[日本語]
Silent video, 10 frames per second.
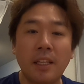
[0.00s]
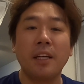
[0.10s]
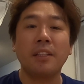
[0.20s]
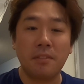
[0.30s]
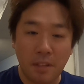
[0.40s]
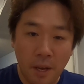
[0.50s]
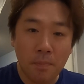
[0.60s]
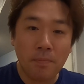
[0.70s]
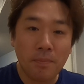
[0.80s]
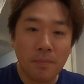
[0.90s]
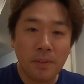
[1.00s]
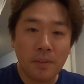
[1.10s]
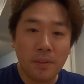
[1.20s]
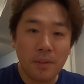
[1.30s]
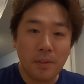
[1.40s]
ないですね。
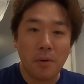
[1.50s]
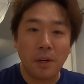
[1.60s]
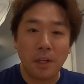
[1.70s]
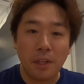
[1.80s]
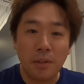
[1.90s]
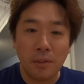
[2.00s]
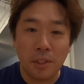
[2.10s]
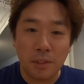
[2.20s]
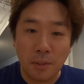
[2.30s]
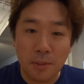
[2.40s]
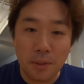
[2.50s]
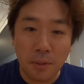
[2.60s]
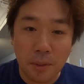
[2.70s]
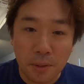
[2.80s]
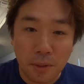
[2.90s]
というわけで本日の
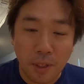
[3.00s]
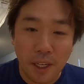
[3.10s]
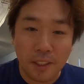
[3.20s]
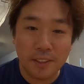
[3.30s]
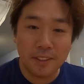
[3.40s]
朝食紹介。